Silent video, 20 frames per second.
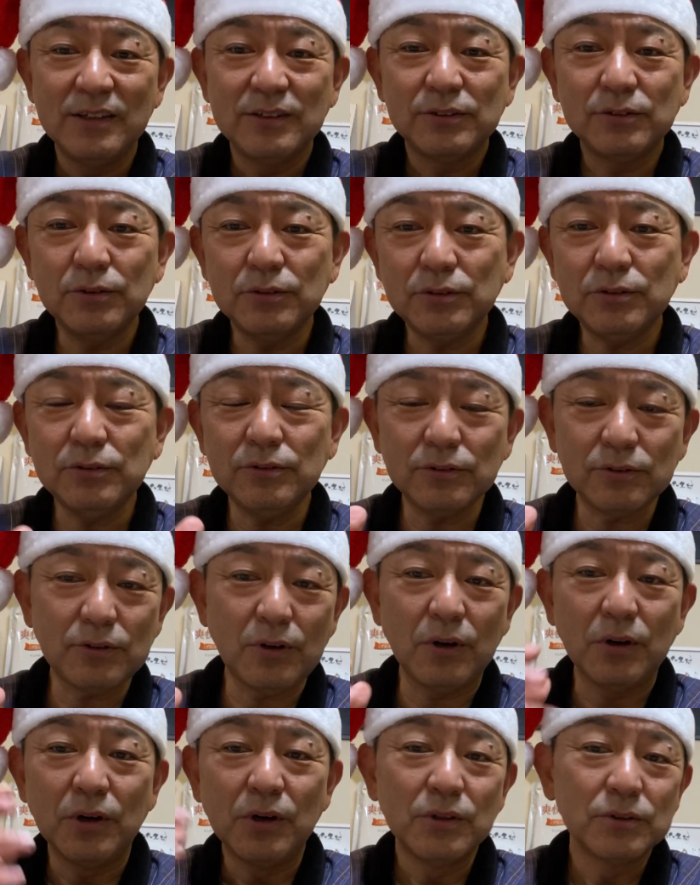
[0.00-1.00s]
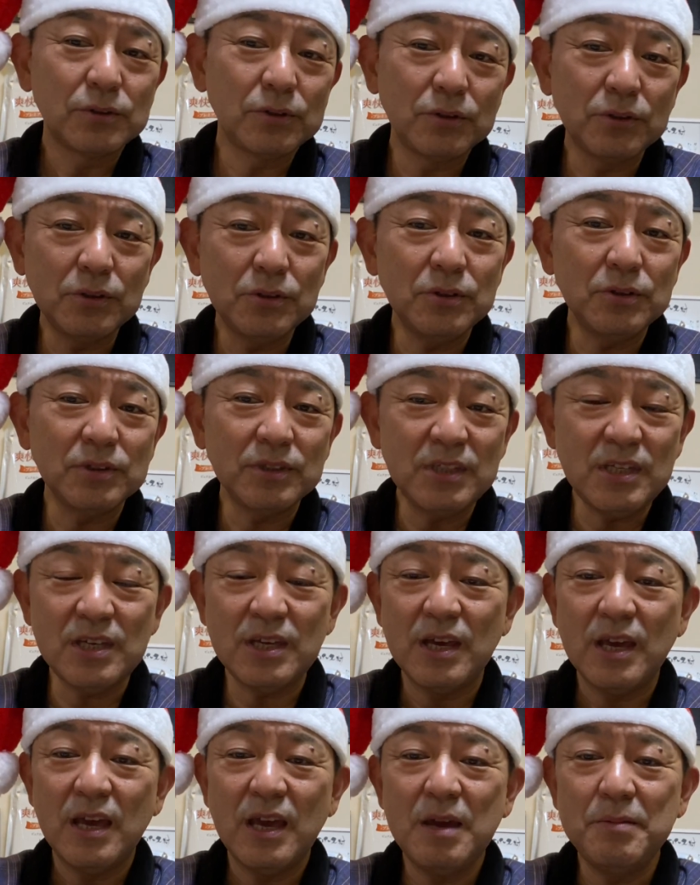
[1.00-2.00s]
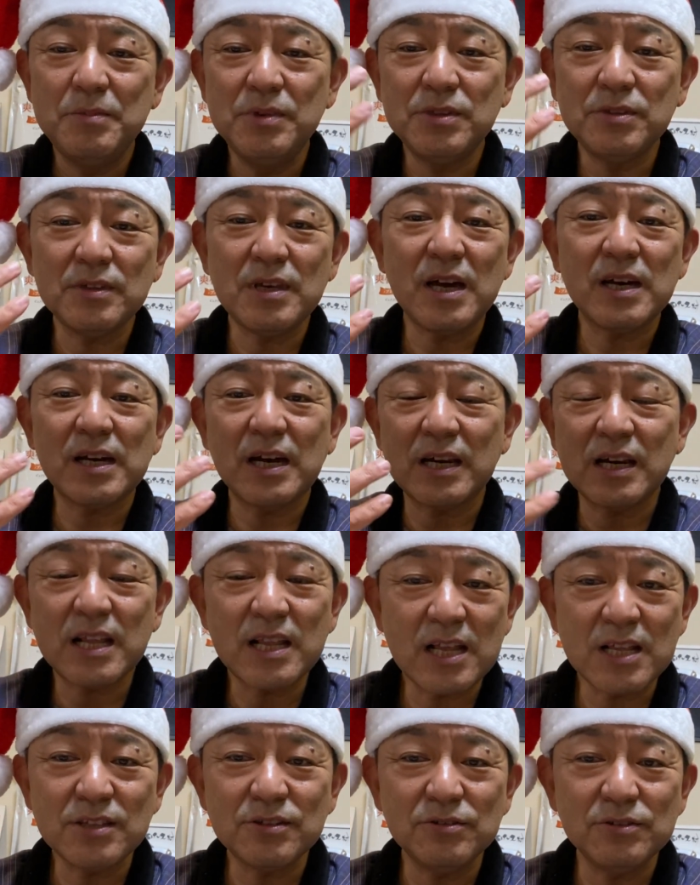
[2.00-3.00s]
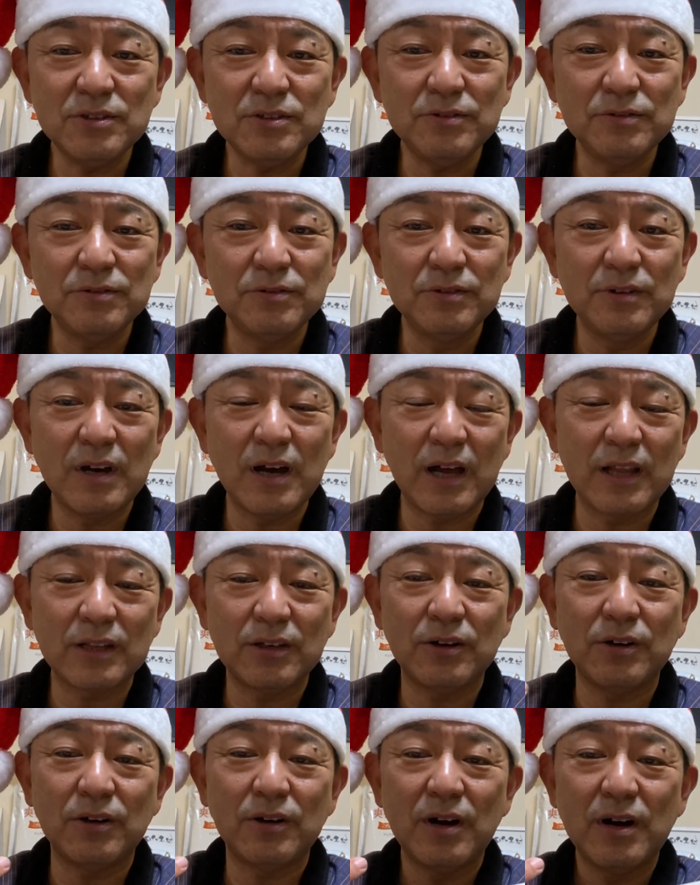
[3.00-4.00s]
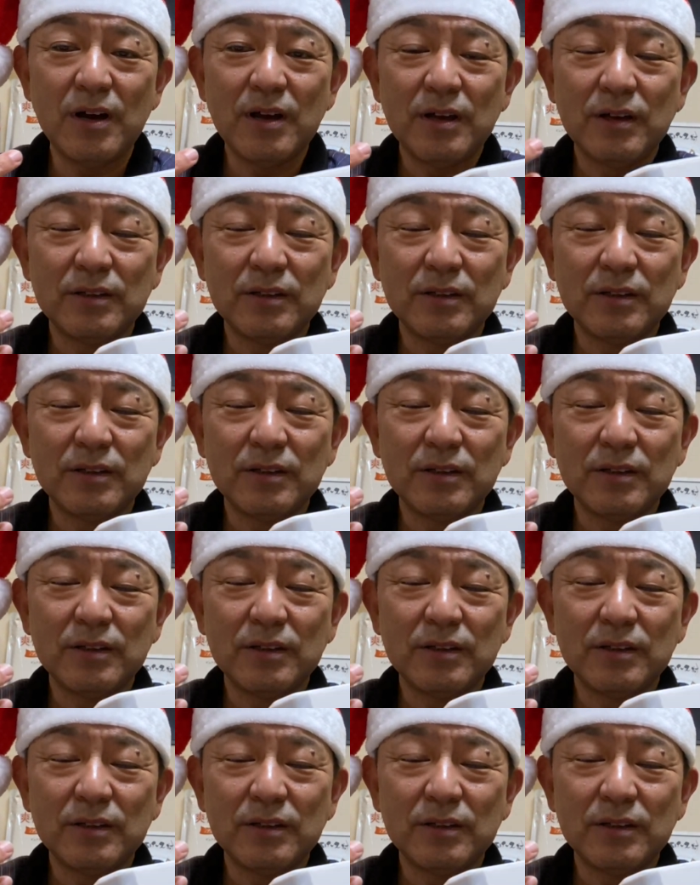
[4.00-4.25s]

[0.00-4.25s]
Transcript: そうすると、そのように、えー、水が体中に、あのー、